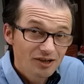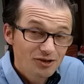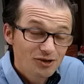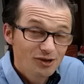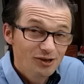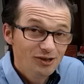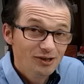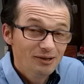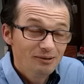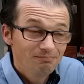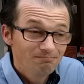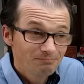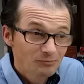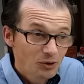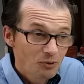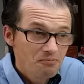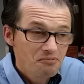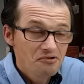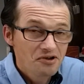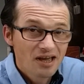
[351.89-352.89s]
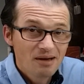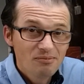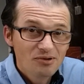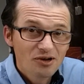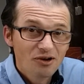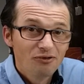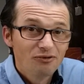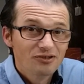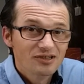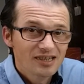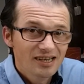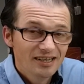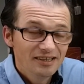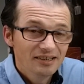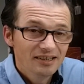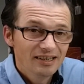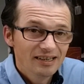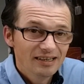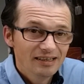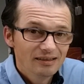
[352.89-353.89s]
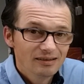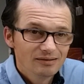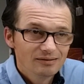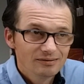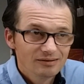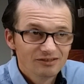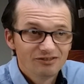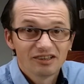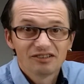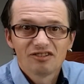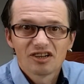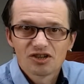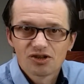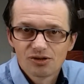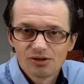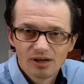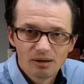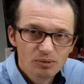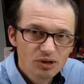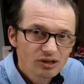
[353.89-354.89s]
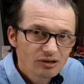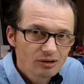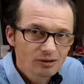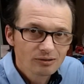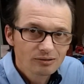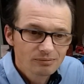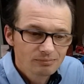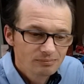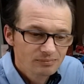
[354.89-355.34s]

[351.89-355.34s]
czyli kupujemy ją w cenie 223 Remington